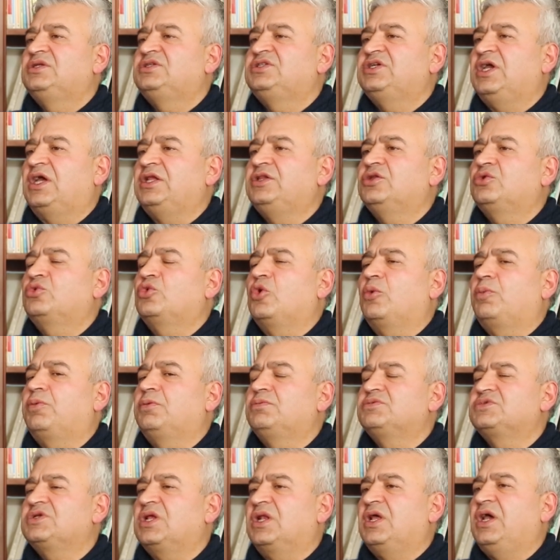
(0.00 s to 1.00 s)
kendi
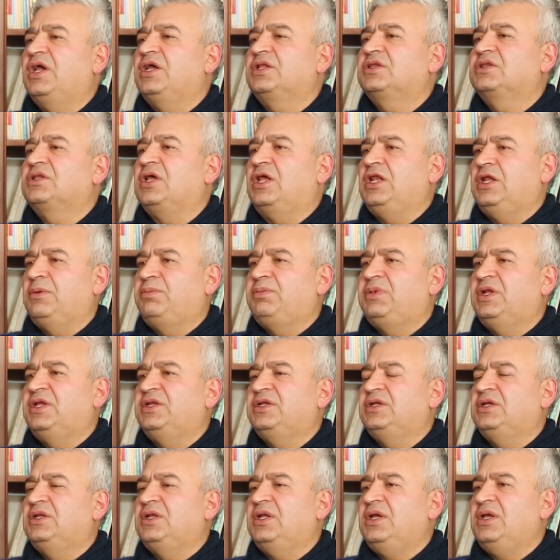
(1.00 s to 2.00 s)
toplumsal hayat
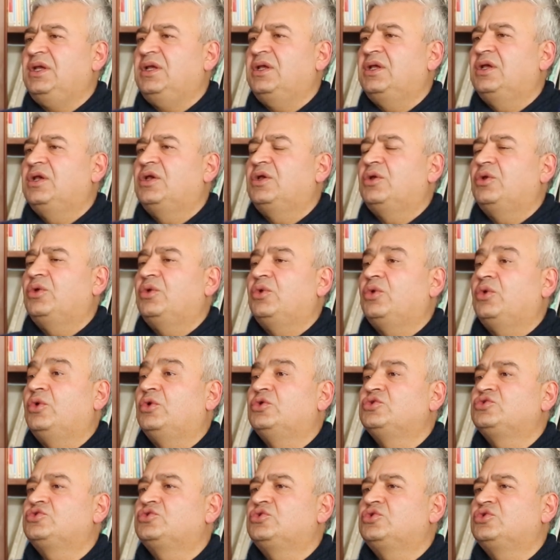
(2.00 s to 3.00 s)
talepleriyle
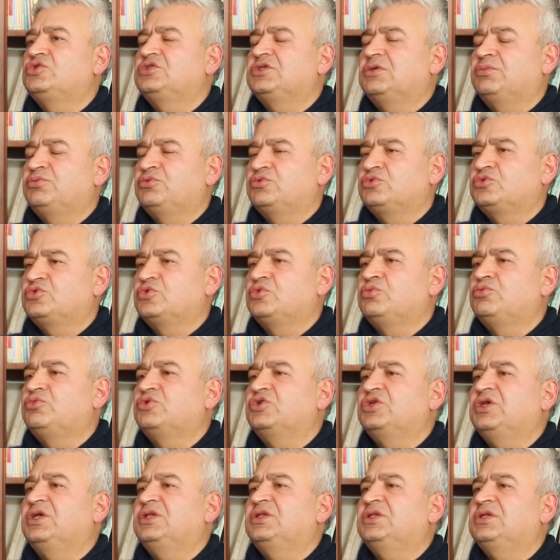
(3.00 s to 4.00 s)
özgürce bu
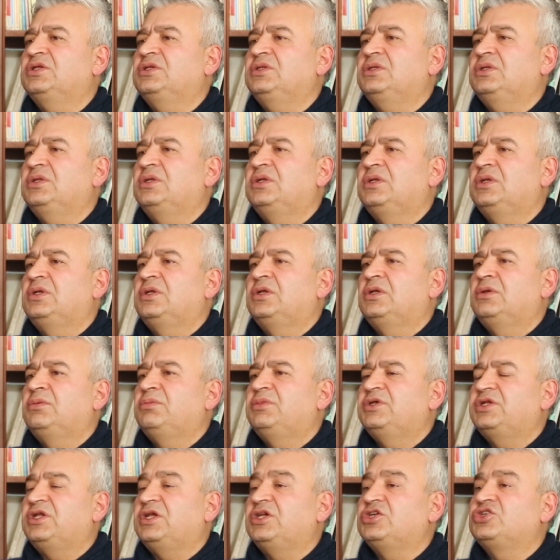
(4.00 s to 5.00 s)
cumhuriyetin
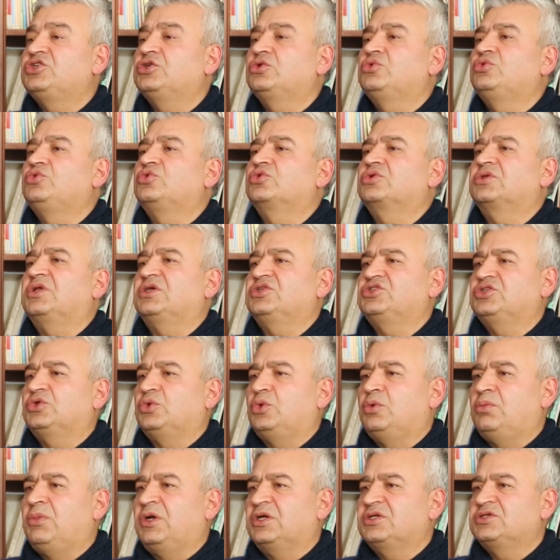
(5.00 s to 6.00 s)
bir eşit yurttaşı
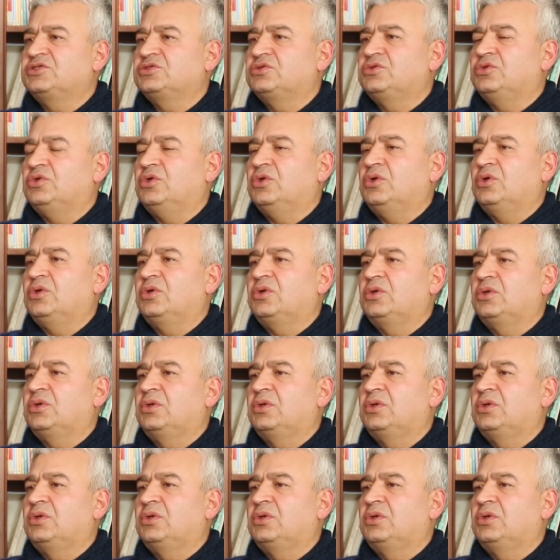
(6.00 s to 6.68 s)
olmak istiyor.